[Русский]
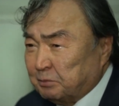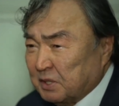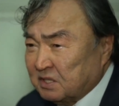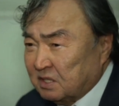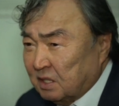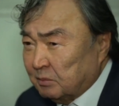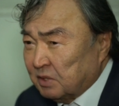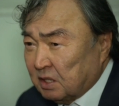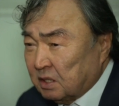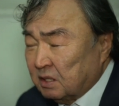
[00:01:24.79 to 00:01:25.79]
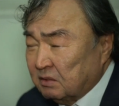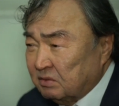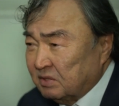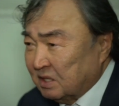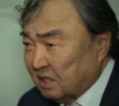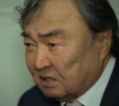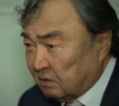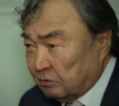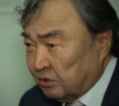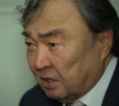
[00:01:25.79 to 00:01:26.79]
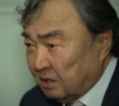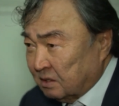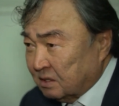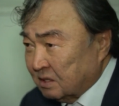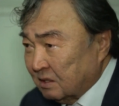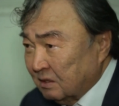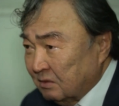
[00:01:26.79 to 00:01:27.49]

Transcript: подземных всегда случается